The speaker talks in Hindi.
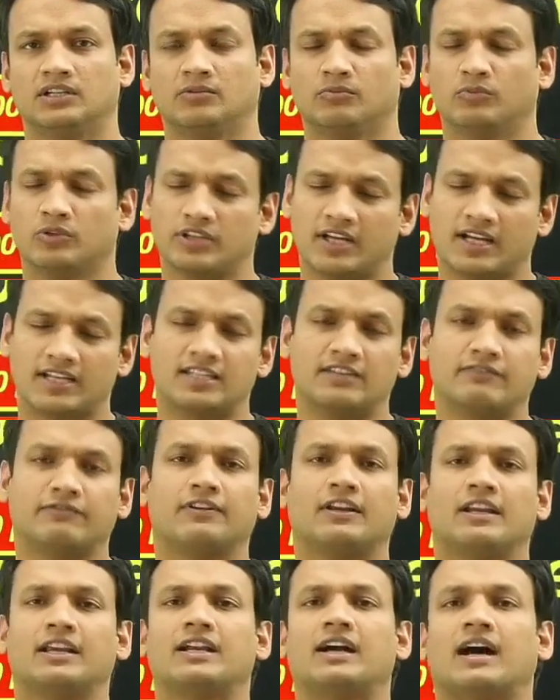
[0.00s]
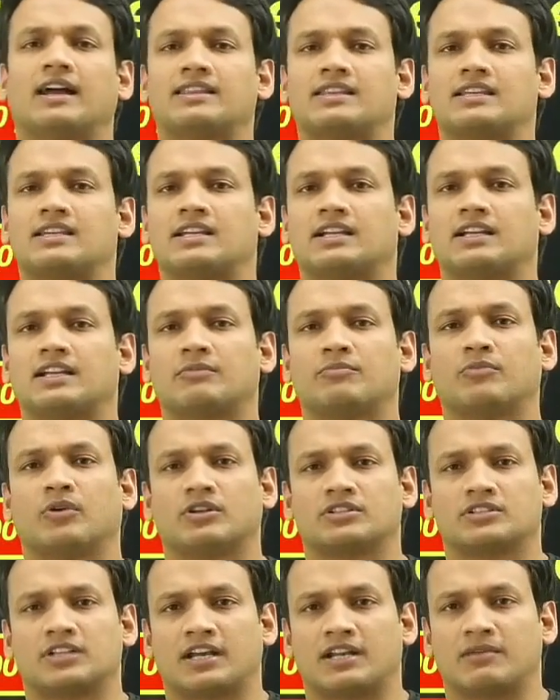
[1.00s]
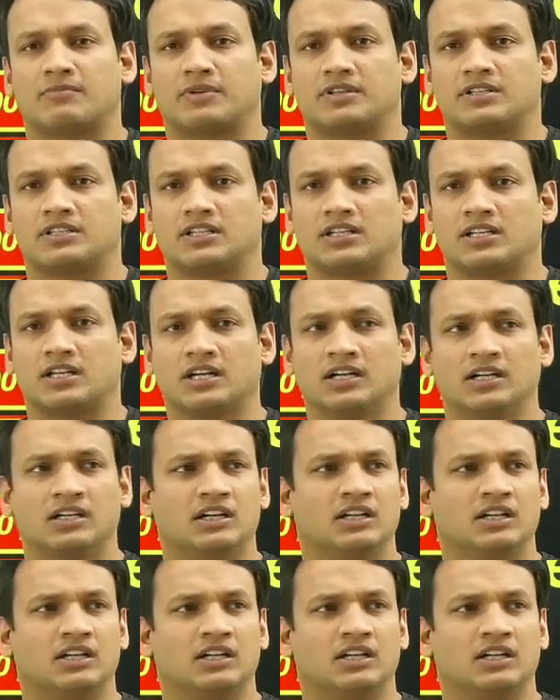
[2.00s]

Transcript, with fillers: मुझे ऐसी फीलिंग आती है कि बहुत सारे बच्चे ना